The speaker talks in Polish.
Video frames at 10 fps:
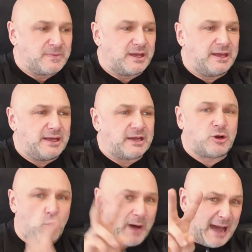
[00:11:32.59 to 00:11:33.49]
e,
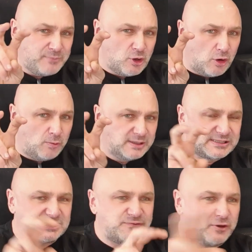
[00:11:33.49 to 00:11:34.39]
kłamią
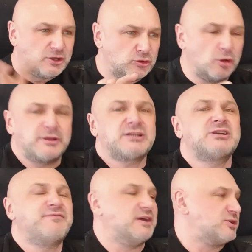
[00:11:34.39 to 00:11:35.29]
ze swoich norek,
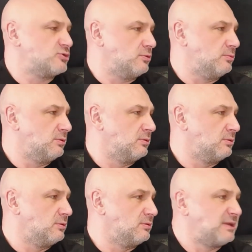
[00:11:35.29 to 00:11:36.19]
że wierzą.
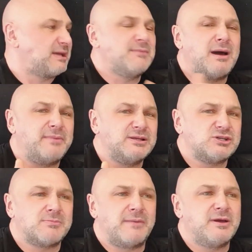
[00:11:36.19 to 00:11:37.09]
Tak. No takie mamy
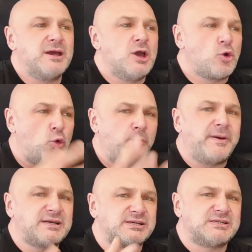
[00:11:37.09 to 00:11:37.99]
dzisiaj. Mamy
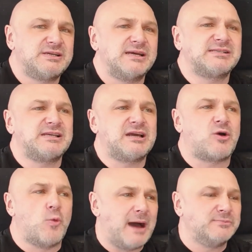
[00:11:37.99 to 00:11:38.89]
kupę chrześcijańskich
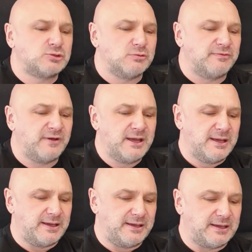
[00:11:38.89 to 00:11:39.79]
kłamców,
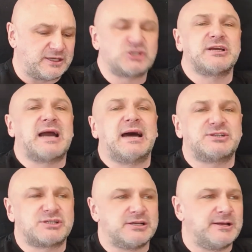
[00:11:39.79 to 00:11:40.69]
e,
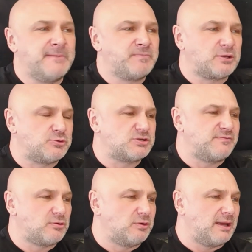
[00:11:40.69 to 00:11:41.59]
krzykaczy, którzy w
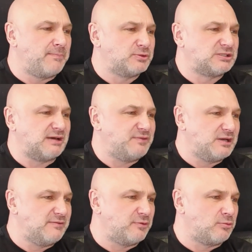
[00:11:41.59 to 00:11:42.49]
ogóle
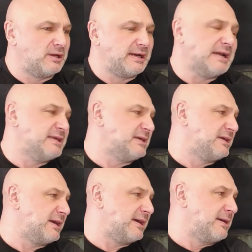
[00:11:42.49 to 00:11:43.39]
podstawili w ogóle
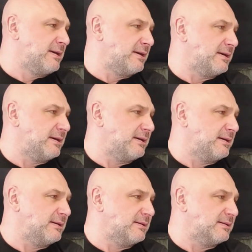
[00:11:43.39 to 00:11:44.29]
religię
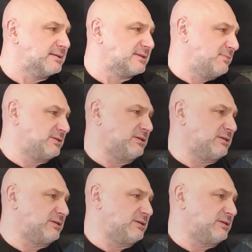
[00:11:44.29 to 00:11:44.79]
e, zamiast